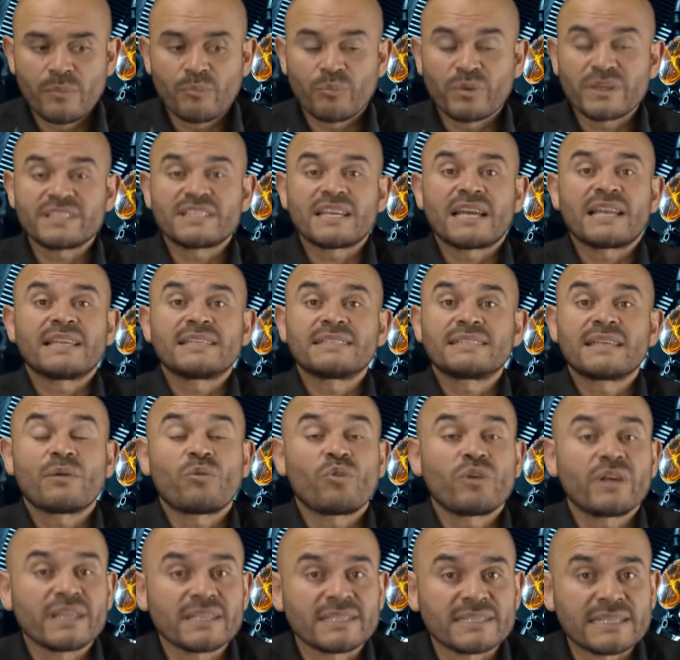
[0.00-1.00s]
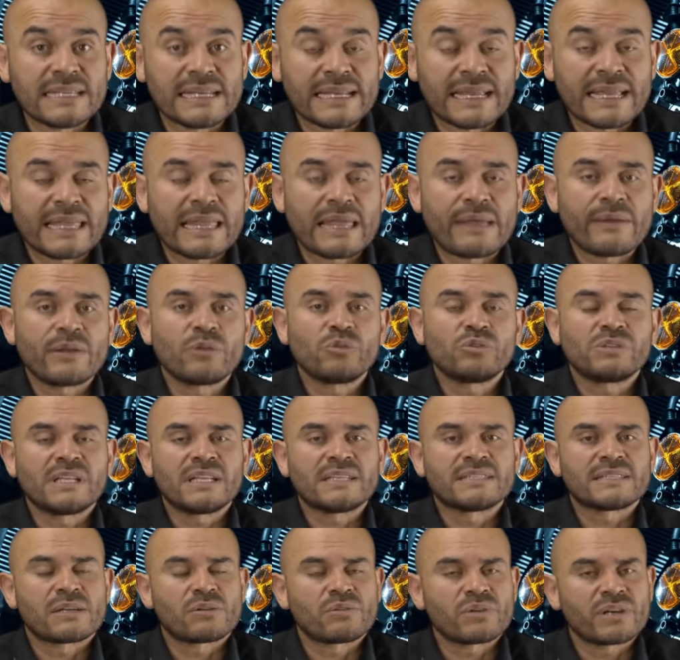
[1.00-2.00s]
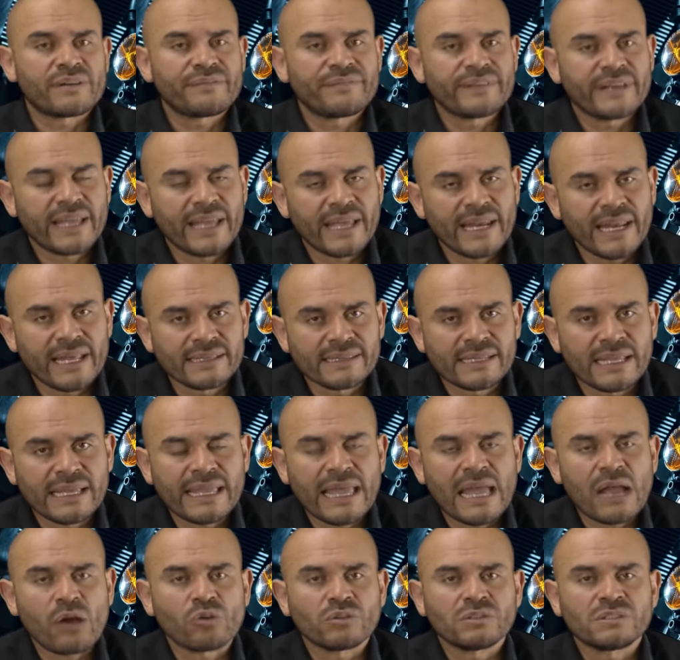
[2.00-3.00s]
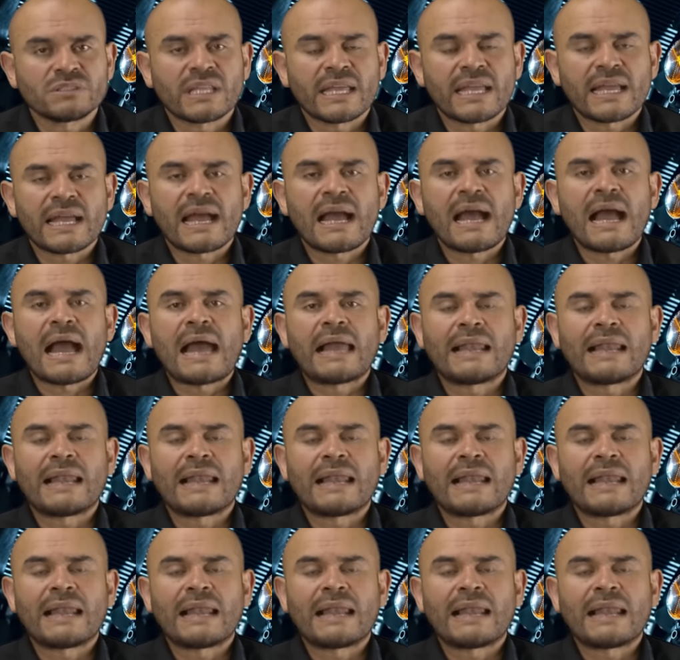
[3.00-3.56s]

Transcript: pues ya les debo decir que deben utilizar un refrigerante que contenga